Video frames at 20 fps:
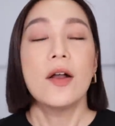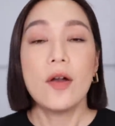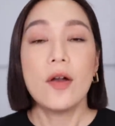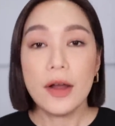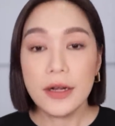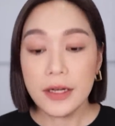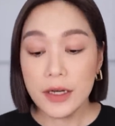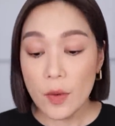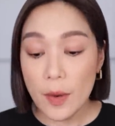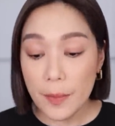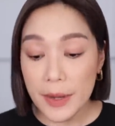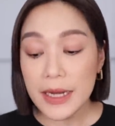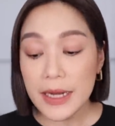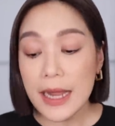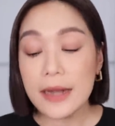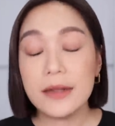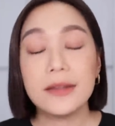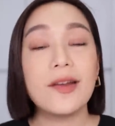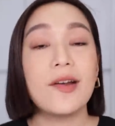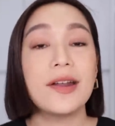ก็ถือว่าเป็น
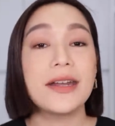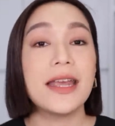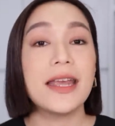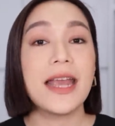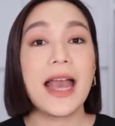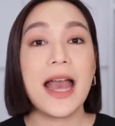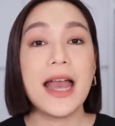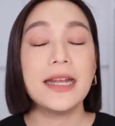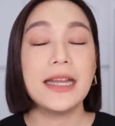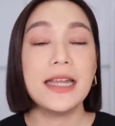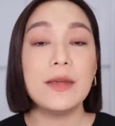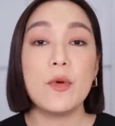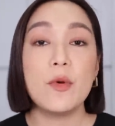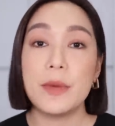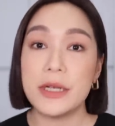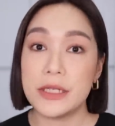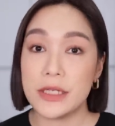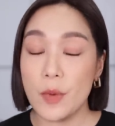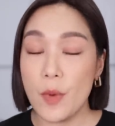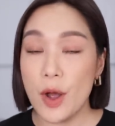ขั้นตอนง่ายๆที่โม
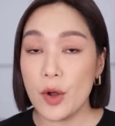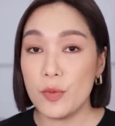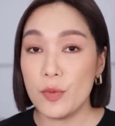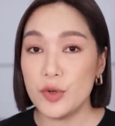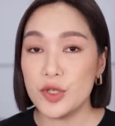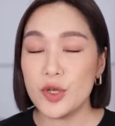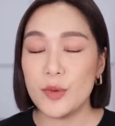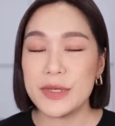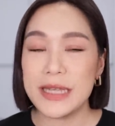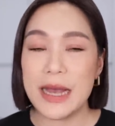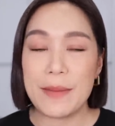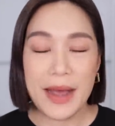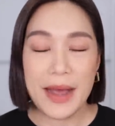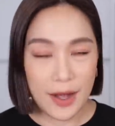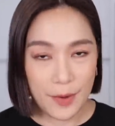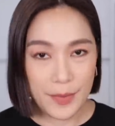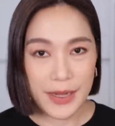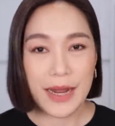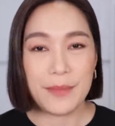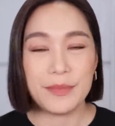เมเชื่อว่าคุณผู้ชมสามารถ
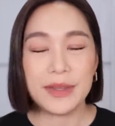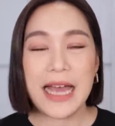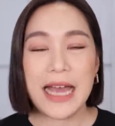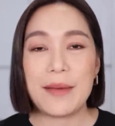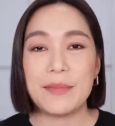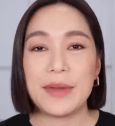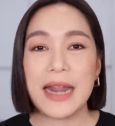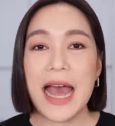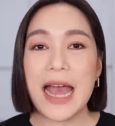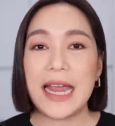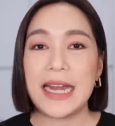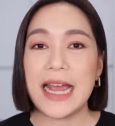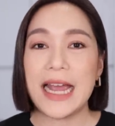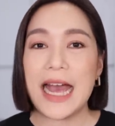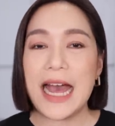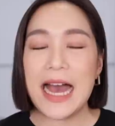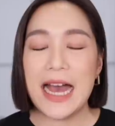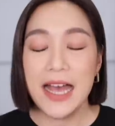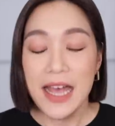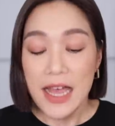เอาไปทำตามได้นะ
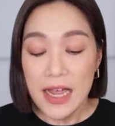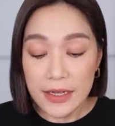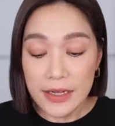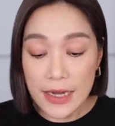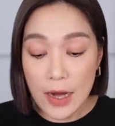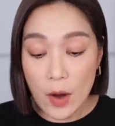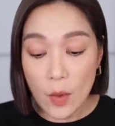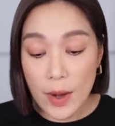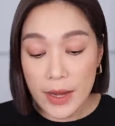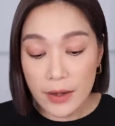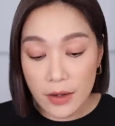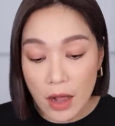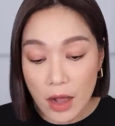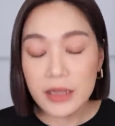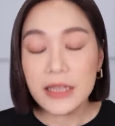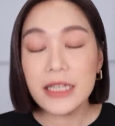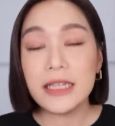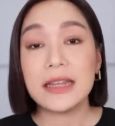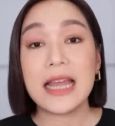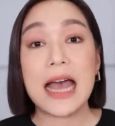คะเดี๋ยวไว้รอ
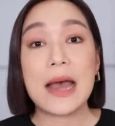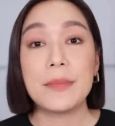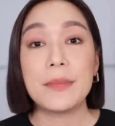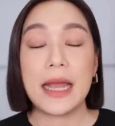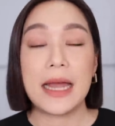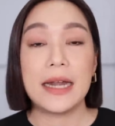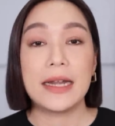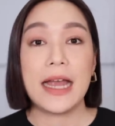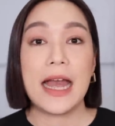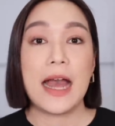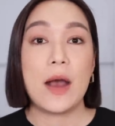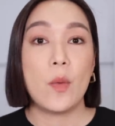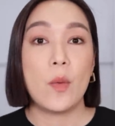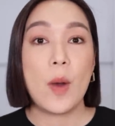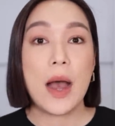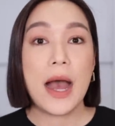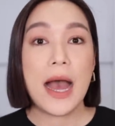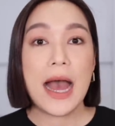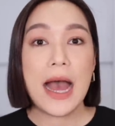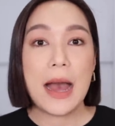ติดตามกันค่ะ
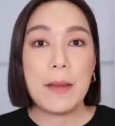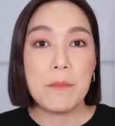ว่า